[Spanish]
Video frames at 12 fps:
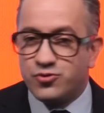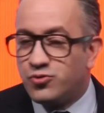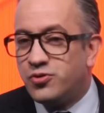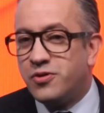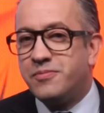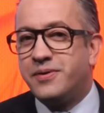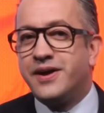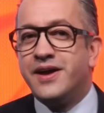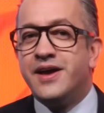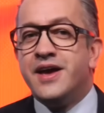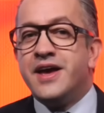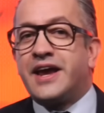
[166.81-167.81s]
Un hombre
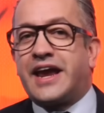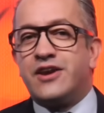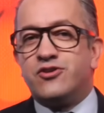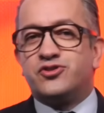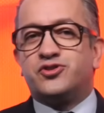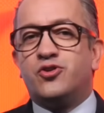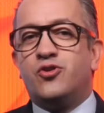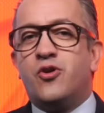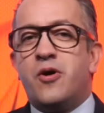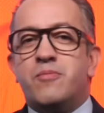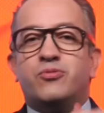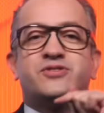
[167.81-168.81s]
que no
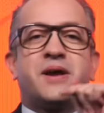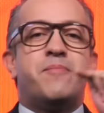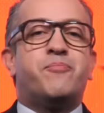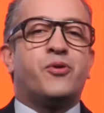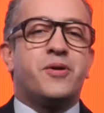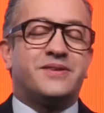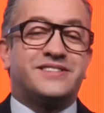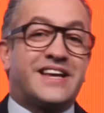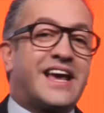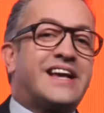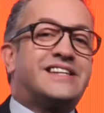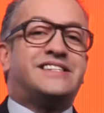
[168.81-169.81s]
solo busca pruebas de
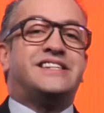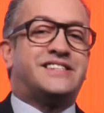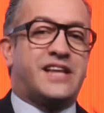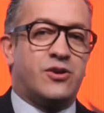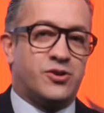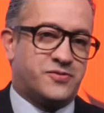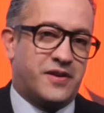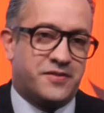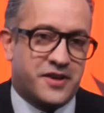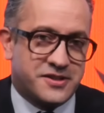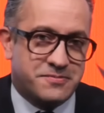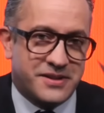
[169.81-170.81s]
que existen los
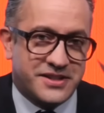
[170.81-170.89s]
fantasmas,